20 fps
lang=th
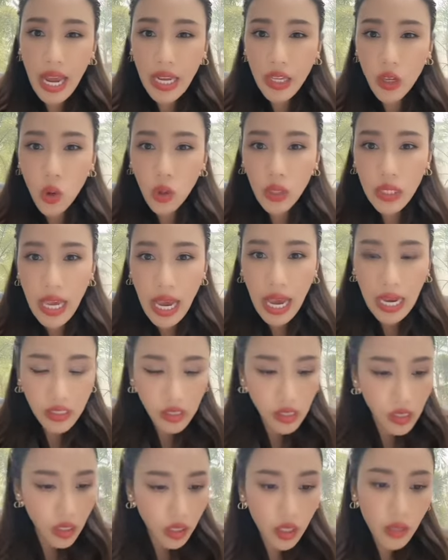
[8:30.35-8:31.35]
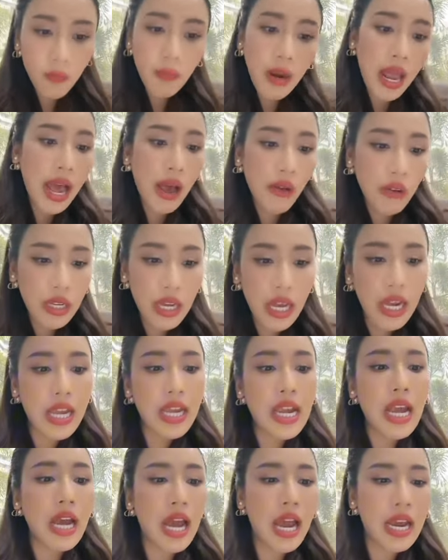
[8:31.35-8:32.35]
นายกอย่าสึกหรือเปล่าหรืออะ
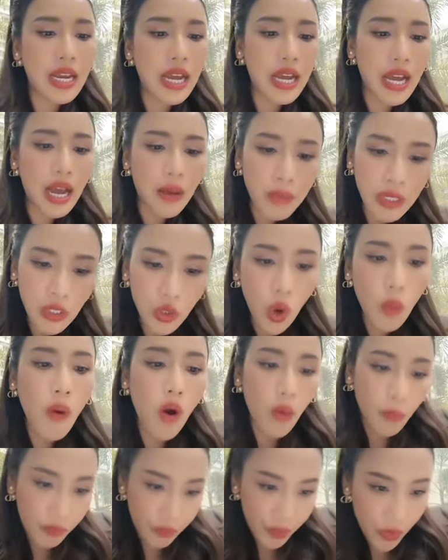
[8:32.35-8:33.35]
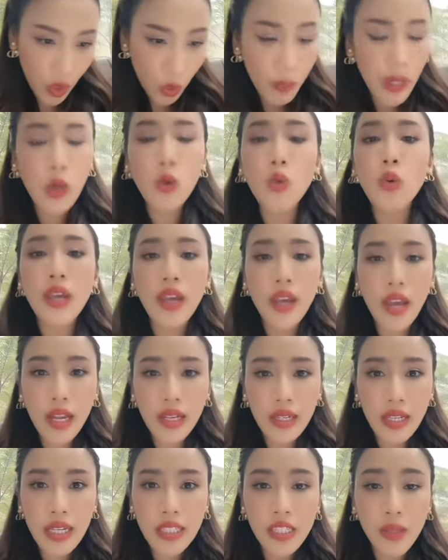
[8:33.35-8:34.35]
ไรยังไงนะคะบิ๊กโจ๊กบอกเดี๋ยวไปคุย
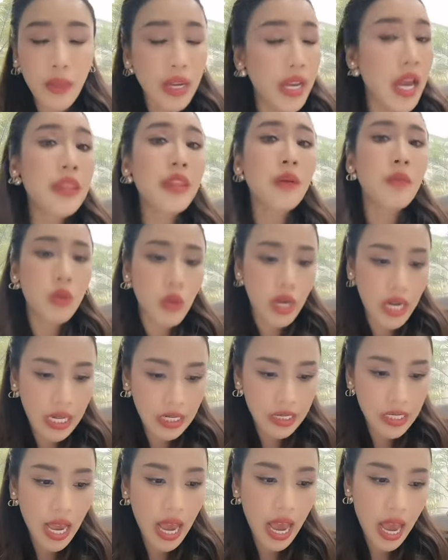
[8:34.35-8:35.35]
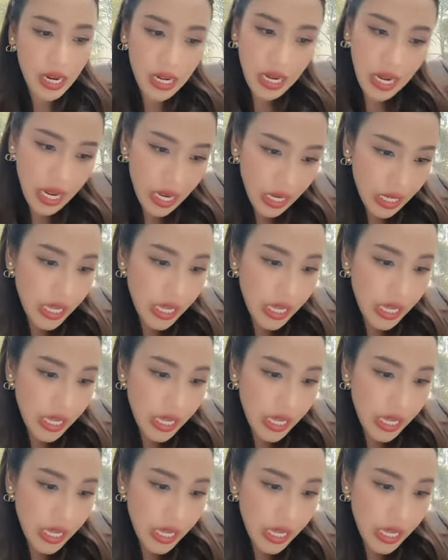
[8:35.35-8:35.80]
กันที่สำนักงานตำรวจแห่งชาติ